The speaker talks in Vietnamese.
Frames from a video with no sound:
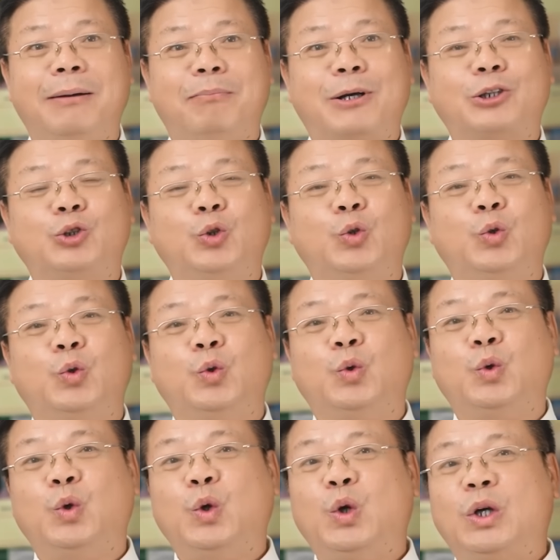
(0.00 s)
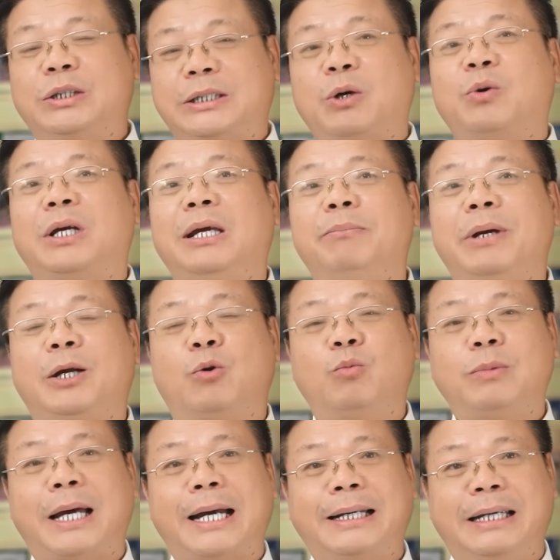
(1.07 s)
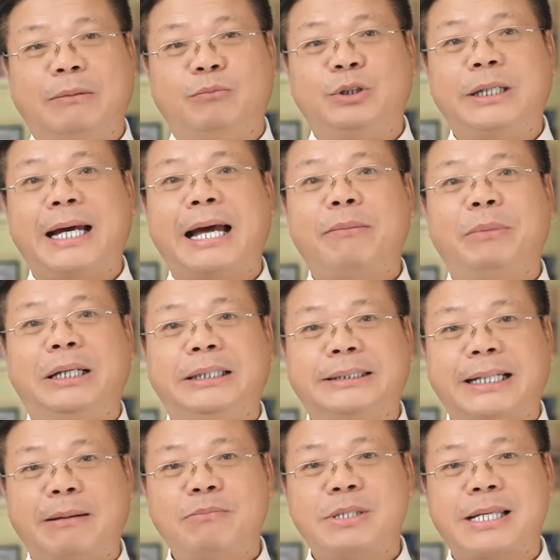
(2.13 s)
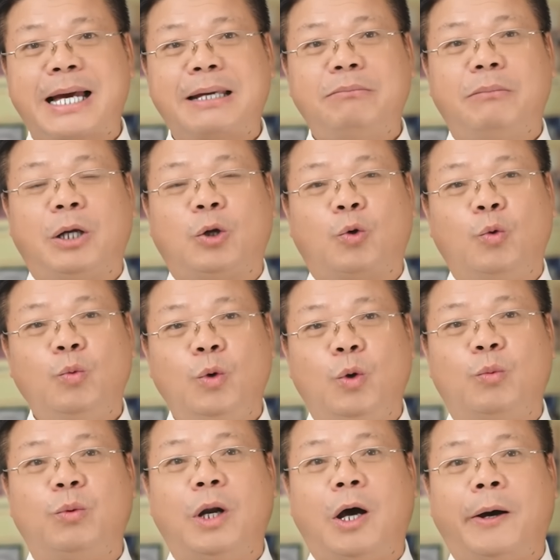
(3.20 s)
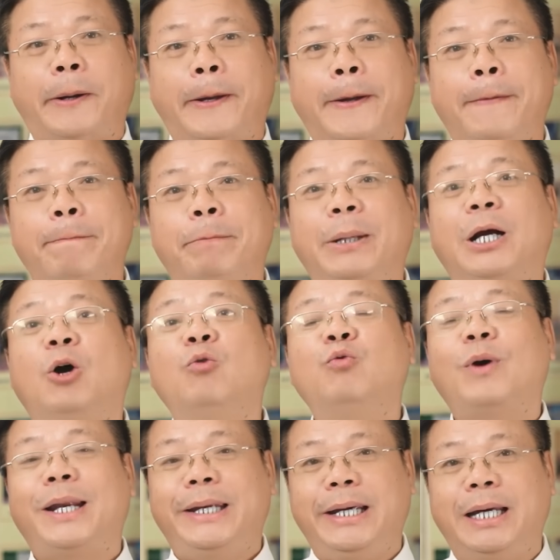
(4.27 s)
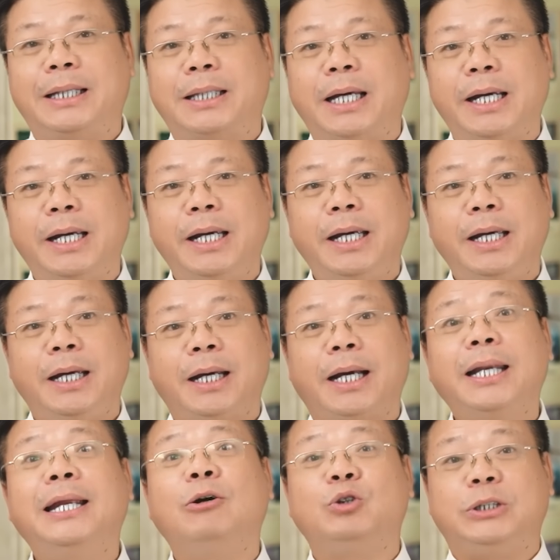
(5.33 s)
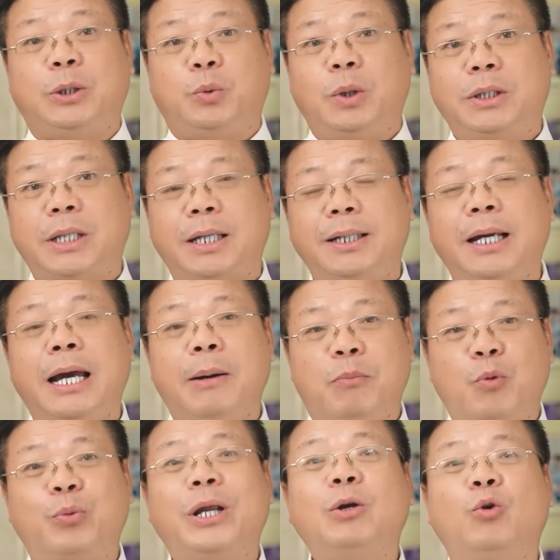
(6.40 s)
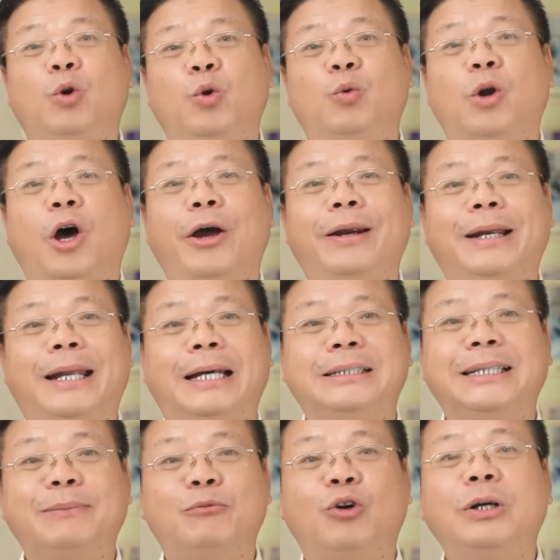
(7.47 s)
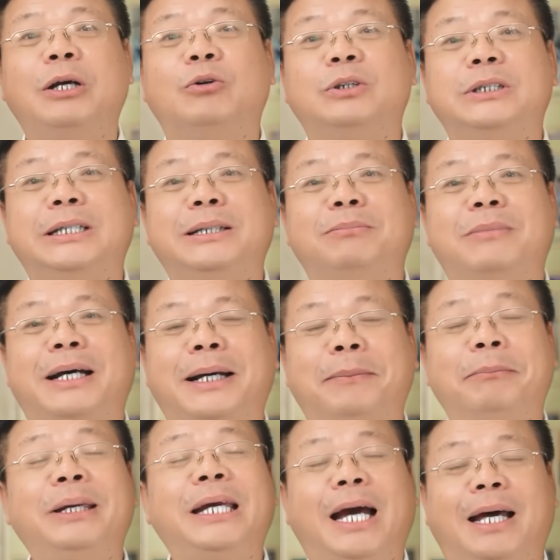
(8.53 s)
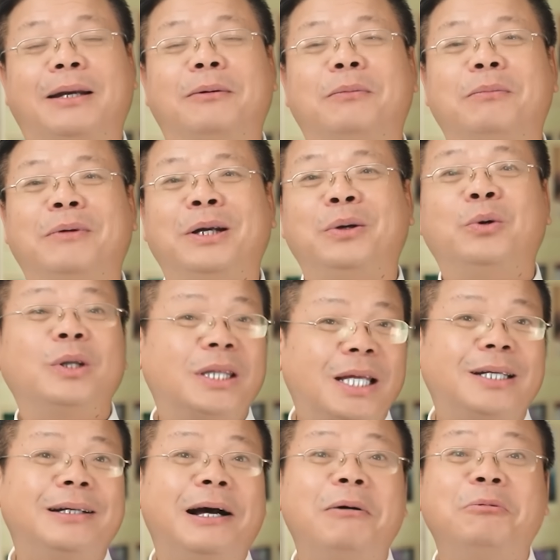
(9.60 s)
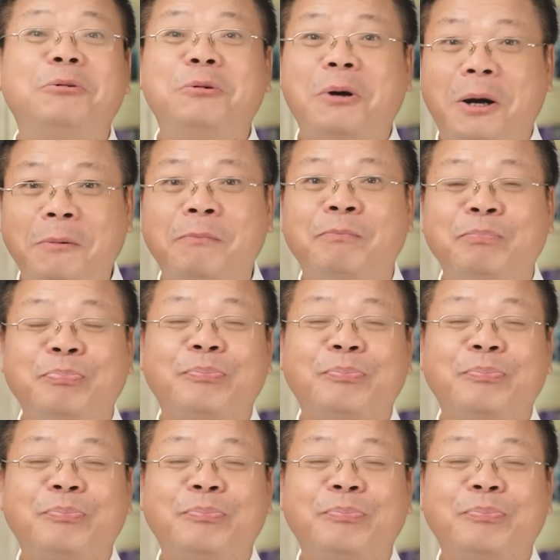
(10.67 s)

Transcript: Mặc dù sau khi mình cũng đã kiểm tra, mình giám sát, mình cũng lục lọi, mình không phát hiện thấy cái điều gì khuất tất. Mục đích của lục lọi là để xem có điều gì mà bí ẩn, khuất tất không, đúng không?